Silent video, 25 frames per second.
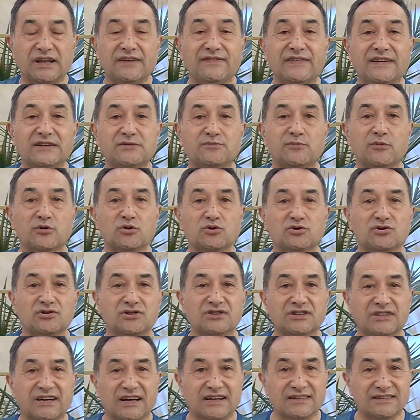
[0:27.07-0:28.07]
Nefes
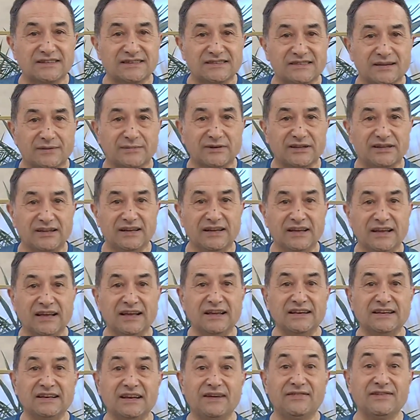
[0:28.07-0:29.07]
borusunu tıkandığı zaman da
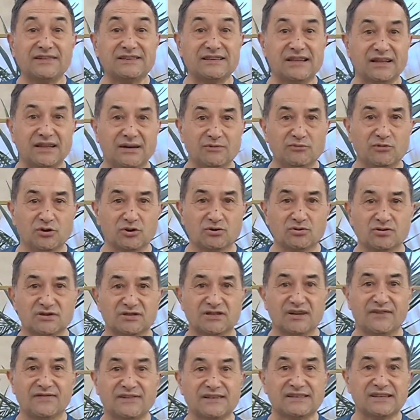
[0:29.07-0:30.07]
nefes
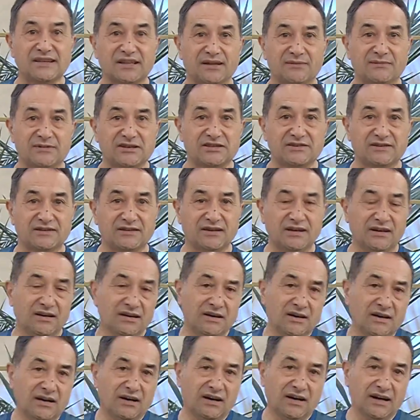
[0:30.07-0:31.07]
alamıyorsunuz. Nefes alamayınca da
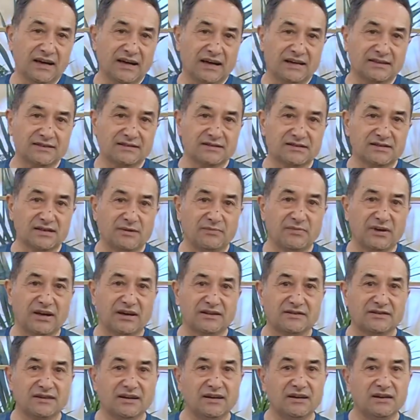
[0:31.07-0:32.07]
hayatımıza bir
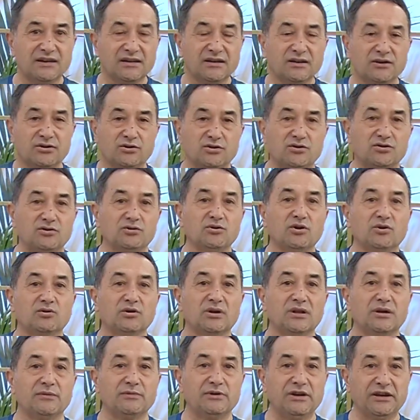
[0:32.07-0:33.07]
anda
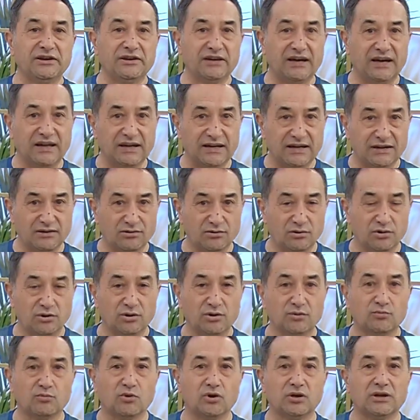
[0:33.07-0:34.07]
yok olabiliyor yani
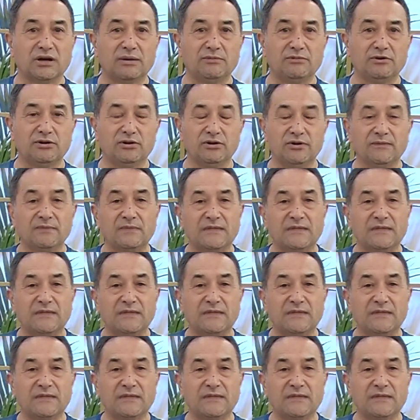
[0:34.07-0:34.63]
ölüm olabiliyor.